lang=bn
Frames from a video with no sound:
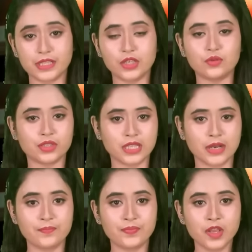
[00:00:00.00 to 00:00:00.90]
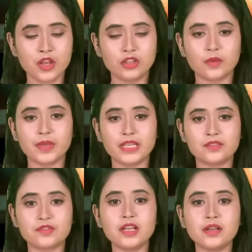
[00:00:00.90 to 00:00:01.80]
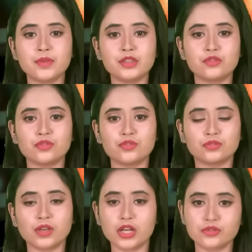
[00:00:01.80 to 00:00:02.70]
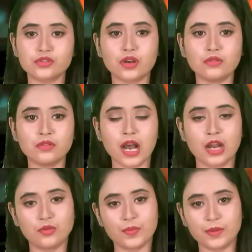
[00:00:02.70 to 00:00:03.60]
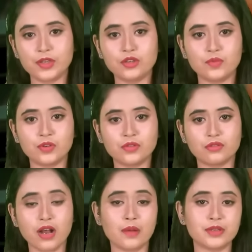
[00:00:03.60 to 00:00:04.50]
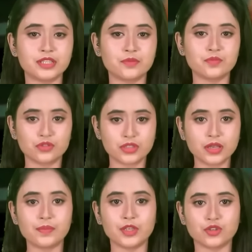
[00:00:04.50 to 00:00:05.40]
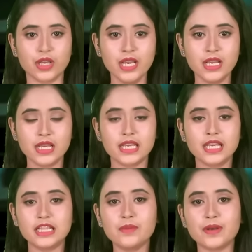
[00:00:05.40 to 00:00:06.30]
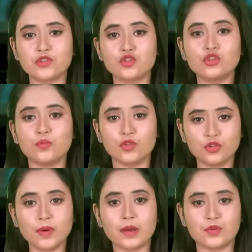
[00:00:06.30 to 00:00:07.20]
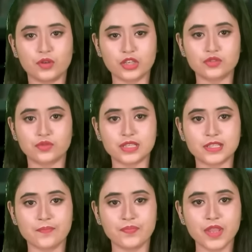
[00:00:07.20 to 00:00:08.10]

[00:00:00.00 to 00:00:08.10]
বাতিল করে দেন তবে ইসরায়েলের মিত্র যুক্তরাষ্ট্রসহ আরও বিভিন্ন পক্ষ হামাসের প্রস্তাব বিষয়ে ইতিবাচক মনোভাব প্রকাশ করেছে